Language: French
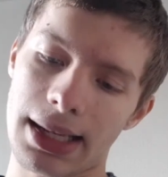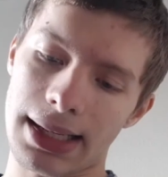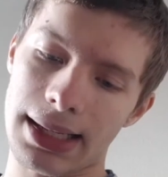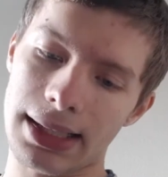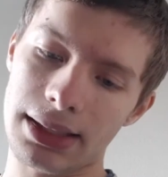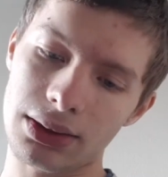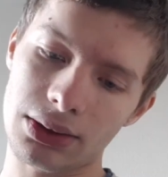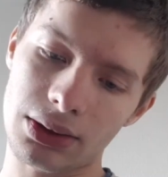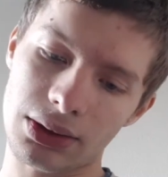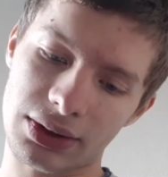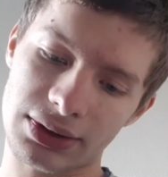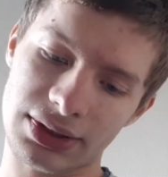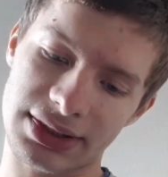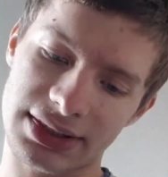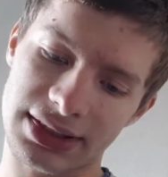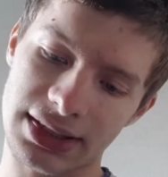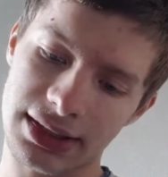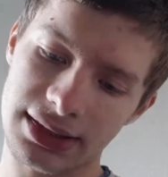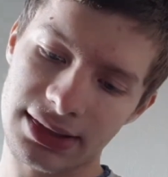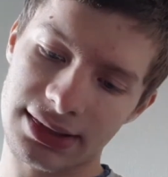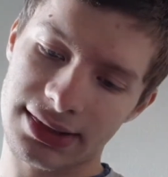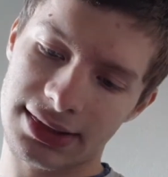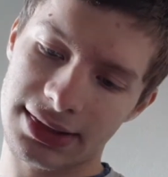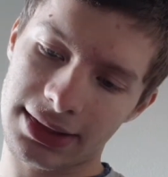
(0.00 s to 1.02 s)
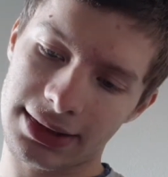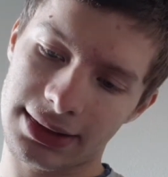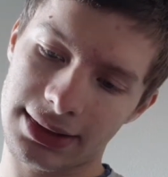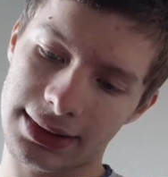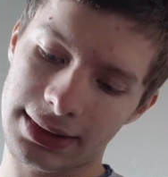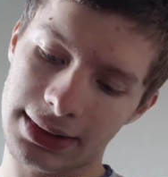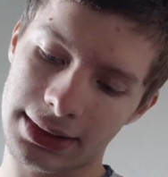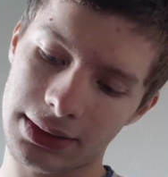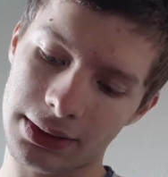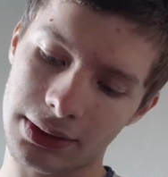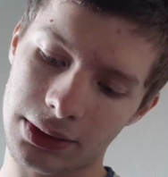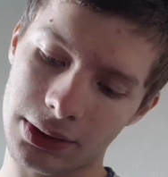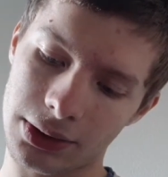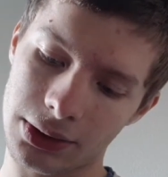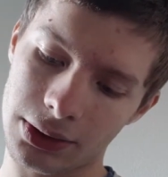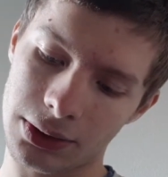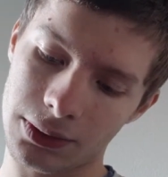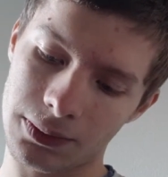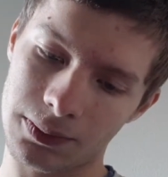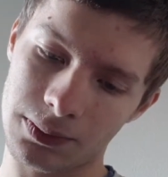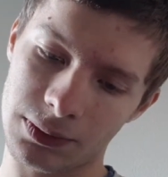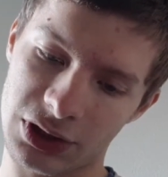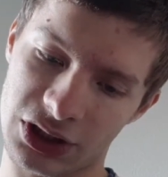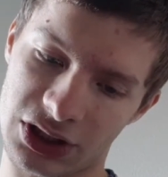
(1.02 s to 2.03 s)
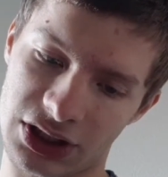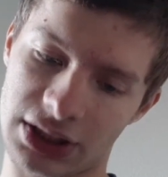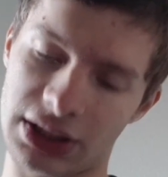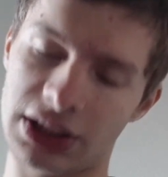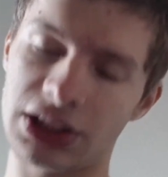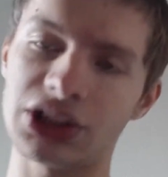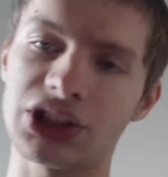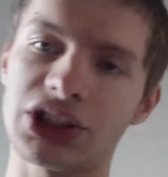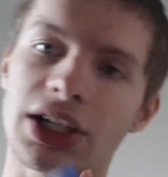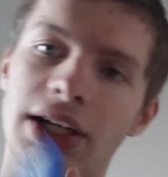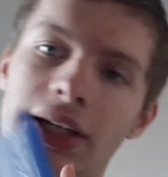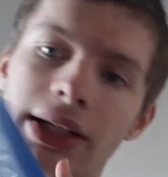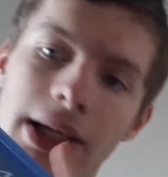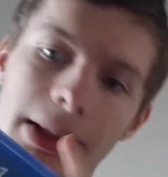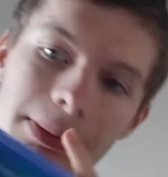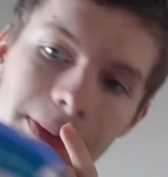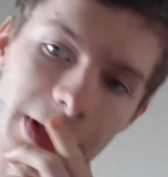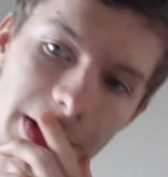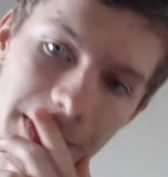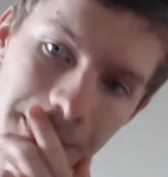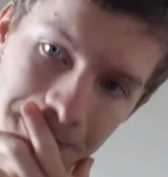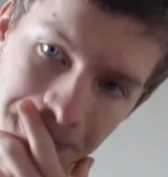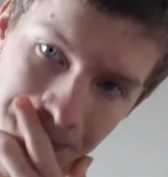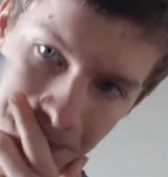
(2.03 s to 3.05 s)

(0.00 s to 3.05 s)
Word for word: Alors ça, c'était euh, c'était chez un ami.